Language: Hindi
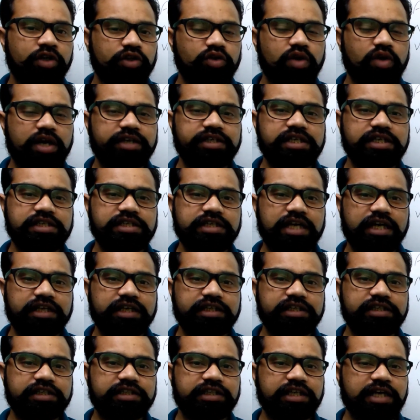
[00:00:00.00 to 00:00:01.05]
तो आइए स्टार्ट
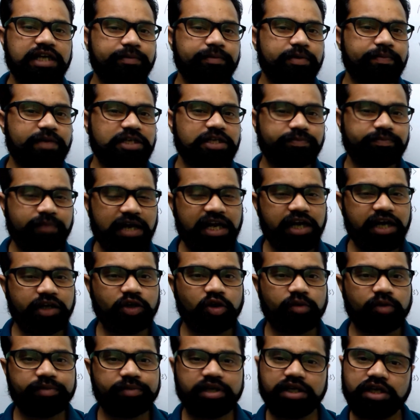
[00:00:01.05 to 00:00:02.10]
करते हैं आपके पास पहला
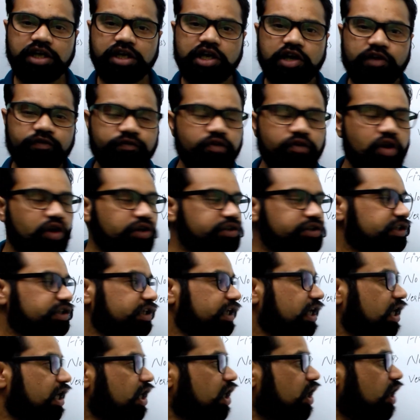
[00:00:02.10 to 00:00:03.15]
टॉपिक वॉक
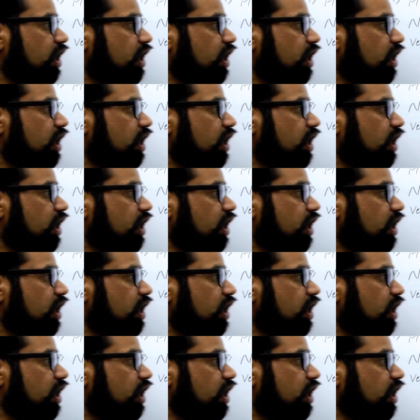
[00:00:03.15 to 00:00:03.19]
से